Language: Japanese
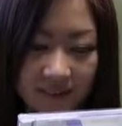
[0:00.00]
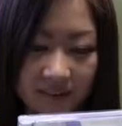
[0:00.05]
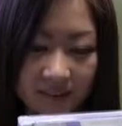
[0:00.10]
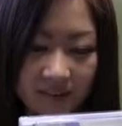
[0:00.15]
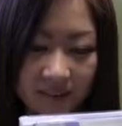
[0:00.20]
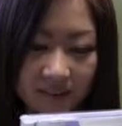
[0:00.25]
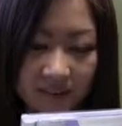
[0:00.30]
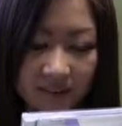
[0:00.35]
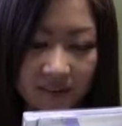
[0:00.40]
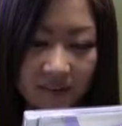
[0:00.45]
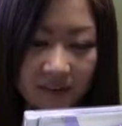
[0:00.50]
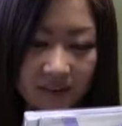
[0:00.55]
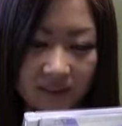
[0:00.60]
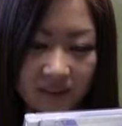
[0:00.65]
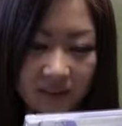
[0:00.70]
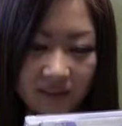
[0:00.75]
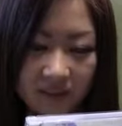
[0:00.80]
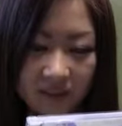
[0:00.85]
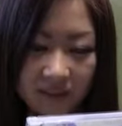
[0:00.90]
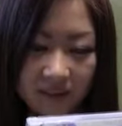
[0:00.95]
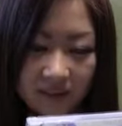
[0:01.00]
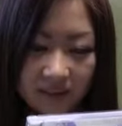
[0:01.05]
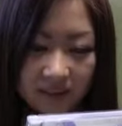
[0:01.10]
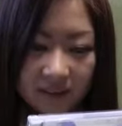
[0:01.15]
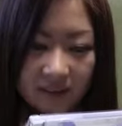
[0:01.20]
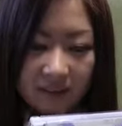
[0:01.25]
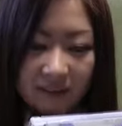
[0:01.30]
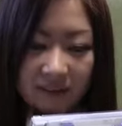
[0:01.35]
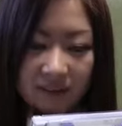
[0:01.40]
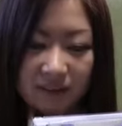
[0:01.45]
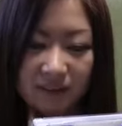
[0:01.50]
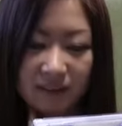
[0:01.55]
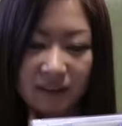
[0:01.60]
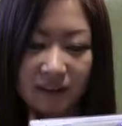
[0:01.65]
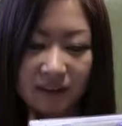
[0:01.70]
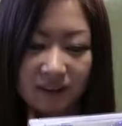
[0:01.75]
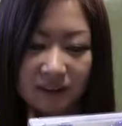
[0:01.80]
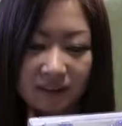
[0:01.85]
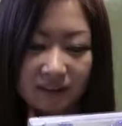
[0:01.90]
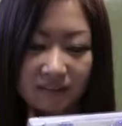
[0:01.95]
てどれやったかななんか月っ
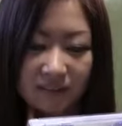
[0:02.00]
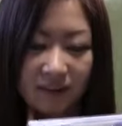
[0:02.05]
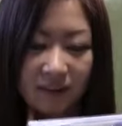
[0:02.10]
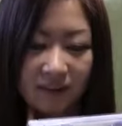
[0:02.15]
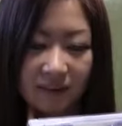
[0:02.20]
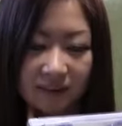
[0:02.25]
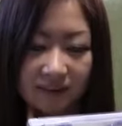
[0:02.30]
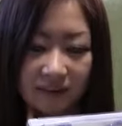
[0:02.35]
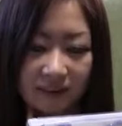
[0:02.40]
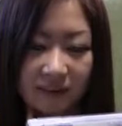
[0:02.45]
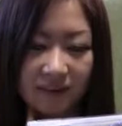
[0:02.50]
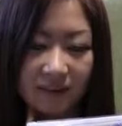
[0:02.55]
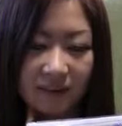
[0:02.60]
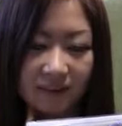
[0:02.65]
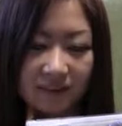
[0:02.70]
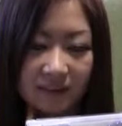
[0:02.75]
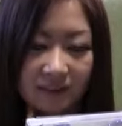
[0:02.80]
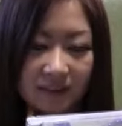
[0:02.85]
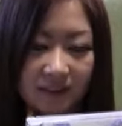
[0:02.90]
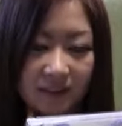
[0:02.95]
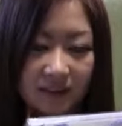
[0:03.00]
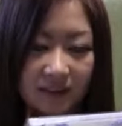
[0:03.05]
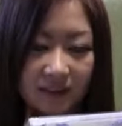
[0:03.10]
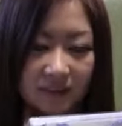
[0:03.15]
て言うたあったのりさん